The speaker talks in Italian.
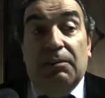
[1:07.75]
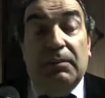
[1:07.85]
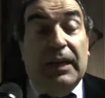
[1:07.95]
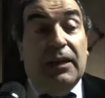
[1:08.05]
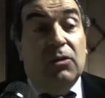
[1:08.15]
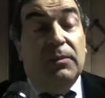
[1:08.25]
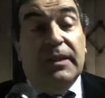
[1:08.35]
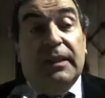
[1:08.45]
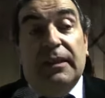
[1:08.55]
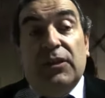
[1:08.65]
ma come
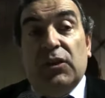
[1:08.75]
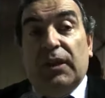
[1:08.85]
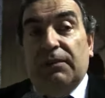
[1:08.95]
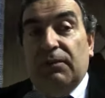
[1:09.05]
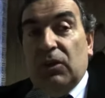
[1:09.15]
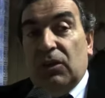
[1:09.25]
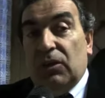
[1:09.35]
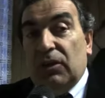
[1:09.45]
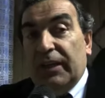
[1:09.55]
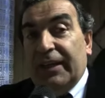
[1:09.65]
già
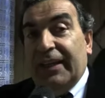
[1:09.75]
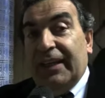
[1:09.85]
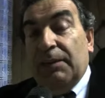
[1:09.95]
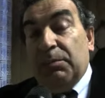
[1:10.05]
dicevo è,